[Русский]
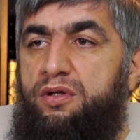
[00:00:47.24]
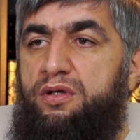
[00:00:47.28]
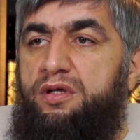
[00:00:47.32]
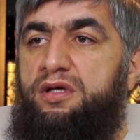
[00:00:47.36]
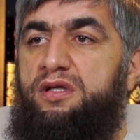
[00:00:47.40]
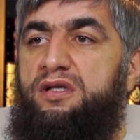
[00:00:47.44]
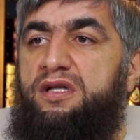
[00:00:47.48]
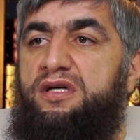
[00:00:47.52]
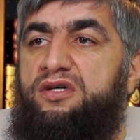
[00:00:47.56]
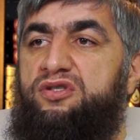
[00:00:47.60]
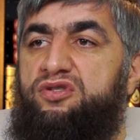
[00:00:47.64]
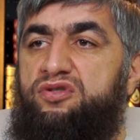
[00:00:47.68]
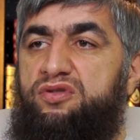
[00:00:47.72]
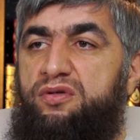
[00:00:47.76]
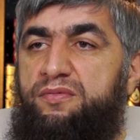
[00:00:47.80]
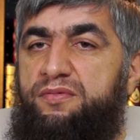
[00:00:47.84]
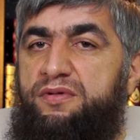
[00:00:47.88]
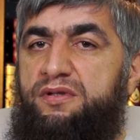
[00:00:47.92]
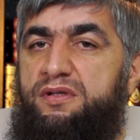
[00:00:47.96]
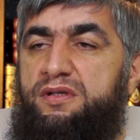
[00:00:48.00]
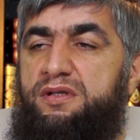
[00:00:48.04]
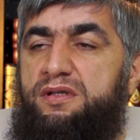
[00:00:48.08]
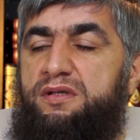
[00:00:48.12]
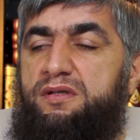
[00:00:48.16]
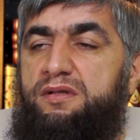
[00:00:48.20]
И должно
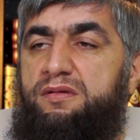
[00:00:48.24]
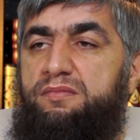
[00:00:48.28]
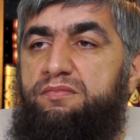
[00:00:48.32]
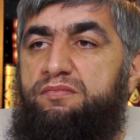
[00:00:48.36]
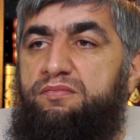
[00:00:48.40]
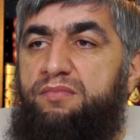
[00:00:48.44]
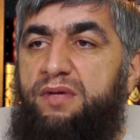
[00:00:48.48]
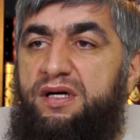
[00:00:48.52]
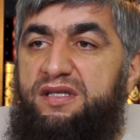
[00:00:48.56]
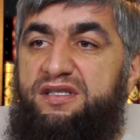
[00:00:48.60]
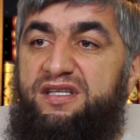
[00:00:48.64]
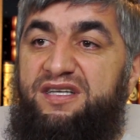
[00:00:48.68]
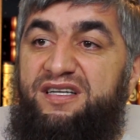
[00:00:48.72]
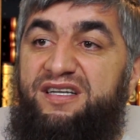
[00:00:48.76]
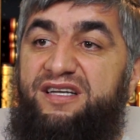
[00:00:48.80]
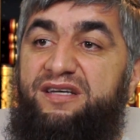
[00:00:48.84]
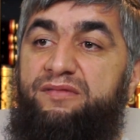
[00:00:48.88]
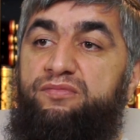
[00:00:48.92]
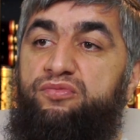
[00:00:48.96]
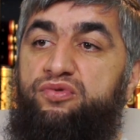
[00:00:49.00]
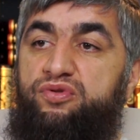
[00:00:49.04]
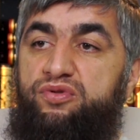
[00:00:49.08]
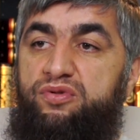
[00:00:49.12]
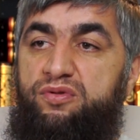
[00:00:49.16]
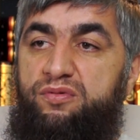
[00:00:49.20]
быть матерей
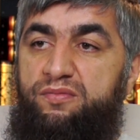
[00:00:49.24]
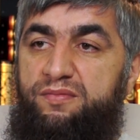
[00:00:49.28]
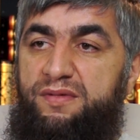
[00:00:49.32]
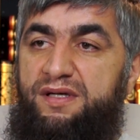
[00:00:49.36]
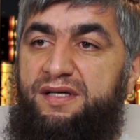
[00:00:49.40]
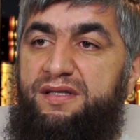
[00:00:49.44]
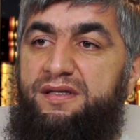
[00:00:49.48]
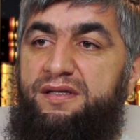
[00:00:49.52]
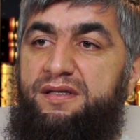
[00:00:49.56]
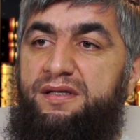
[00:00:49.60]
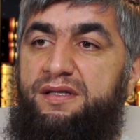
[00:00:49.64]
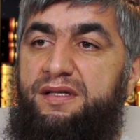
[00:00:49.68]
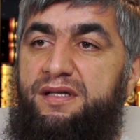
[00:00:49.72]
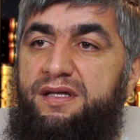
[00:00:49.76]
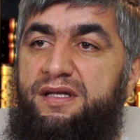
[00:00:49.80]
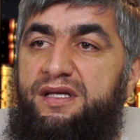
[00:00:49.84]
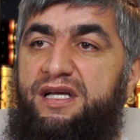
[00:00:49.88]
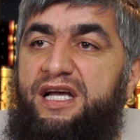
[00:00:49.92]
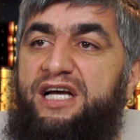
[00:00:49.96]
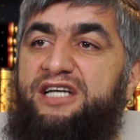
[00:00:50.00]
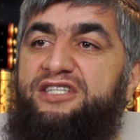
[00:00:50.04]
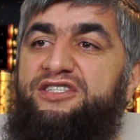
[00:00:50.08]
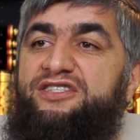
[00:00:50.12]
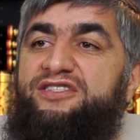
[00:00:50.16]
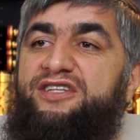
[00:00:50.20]
мусульман
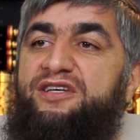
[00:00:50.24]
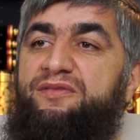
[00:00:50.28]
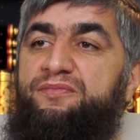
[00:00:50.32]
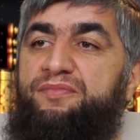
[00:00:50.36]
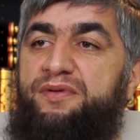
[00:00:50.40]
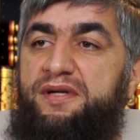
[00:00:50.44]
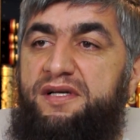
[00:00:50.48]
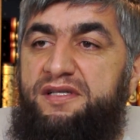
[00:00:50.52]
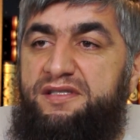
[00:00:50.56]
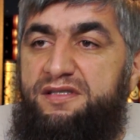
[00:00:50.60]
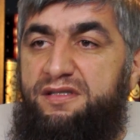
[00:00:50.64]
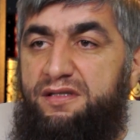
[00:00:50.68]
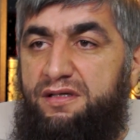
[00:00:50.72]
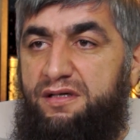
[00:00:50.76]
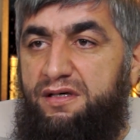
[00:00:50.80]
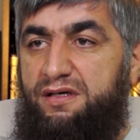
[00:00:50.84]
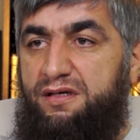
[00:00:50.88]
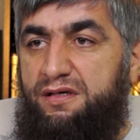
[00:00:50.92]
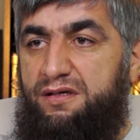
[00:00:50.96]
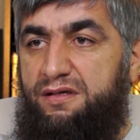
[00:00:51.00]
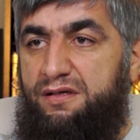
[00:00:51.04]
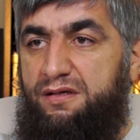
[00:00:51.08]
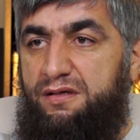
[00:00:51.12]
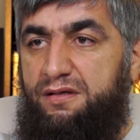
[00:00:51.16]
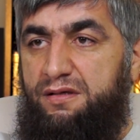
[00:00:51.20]
каждый день праздник.
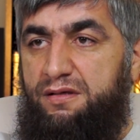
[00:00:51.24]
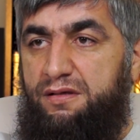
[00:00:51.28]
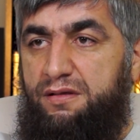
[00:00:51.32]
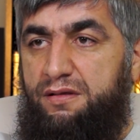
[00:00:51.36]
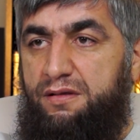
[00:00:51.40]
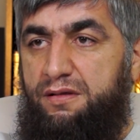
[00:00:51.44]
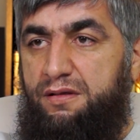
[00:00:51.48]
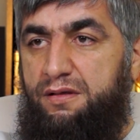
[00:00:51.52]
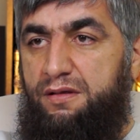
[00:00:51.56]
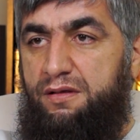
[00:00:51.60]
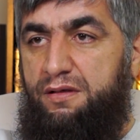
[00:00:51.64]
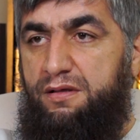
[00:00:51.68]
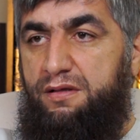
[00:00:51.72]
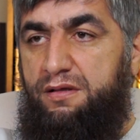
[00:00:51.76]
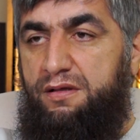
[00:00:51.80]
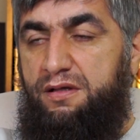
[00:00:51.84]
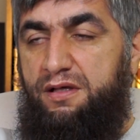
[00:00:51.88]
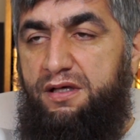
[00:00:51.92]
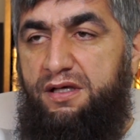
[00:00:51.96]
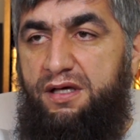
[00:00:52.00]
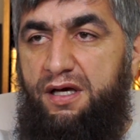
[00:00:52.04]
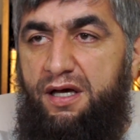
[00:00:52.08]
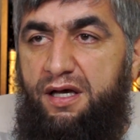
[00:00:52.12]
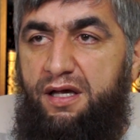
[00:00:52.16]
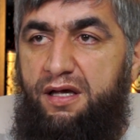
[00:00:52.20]

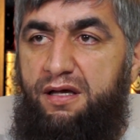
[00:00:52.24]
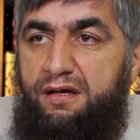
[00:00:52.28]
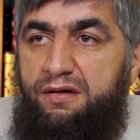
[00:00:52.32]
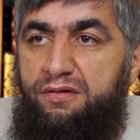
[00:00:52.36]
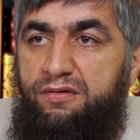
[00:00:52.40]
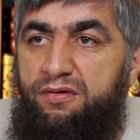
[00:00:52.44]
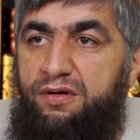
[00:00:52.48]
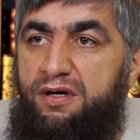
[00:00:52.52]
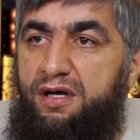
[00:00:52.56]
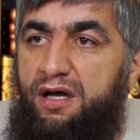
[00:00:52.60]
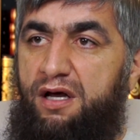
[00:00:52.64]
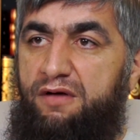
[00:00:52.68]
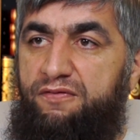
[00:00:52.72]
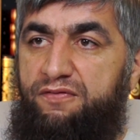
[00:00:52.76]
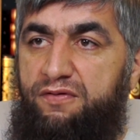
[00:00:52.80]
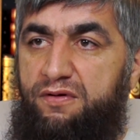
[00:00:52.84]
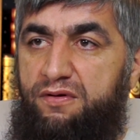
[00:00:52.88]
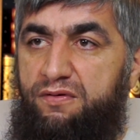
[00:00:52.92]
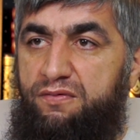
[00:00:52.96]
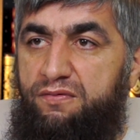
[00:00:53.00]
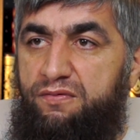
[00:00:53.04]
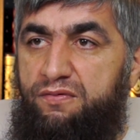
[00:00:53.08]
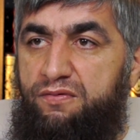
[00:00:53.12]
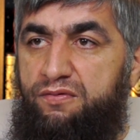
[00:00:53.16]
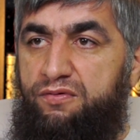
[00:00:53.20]
Не как у
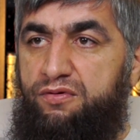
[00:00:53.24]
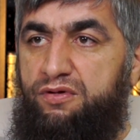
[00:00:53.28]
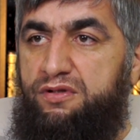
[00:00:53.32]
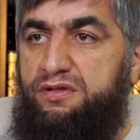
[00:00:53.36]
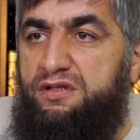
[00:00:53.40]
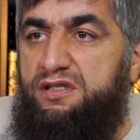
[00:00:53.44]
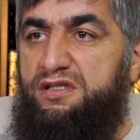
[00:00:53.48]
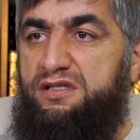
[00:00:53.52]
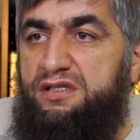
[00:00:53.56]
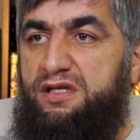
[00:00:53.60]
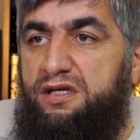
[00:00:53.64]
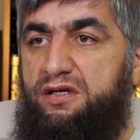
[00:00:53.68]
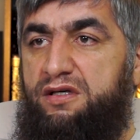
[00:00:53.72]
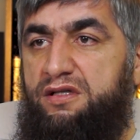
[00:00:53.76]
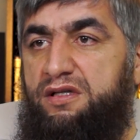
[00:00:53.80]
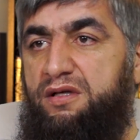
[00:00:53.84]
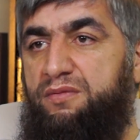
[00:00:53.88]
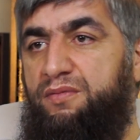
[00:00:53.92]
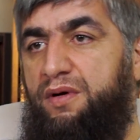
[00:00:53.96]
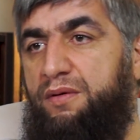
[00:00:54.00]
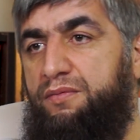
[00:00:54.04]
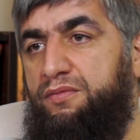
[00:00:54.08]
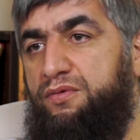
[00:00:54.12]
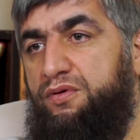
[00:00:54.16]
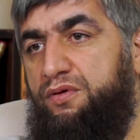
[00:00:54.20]
кафиров, год не знаю, где
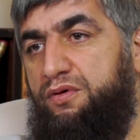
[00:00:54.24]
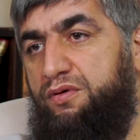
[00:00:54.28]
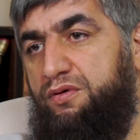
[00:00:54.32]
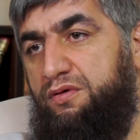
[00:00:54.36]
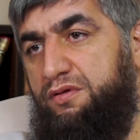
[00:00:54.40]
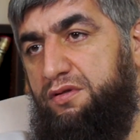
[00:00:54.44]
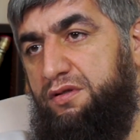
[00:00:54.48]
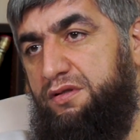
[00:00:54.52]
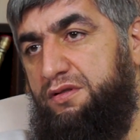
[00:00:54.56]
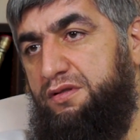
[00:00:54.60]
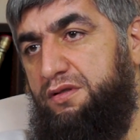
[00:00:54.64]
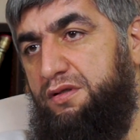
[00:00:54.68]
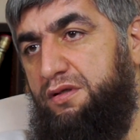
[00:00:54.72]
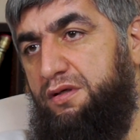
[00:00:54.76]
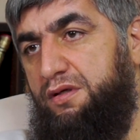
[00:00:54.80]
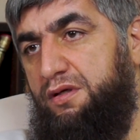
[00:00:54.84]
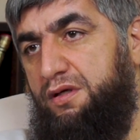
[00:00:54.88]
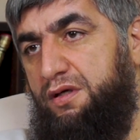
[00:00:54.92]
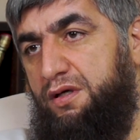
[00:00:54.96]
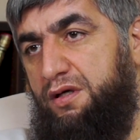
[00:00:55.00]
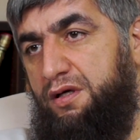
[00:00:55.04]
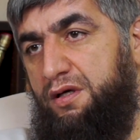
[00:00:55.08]
мама находится.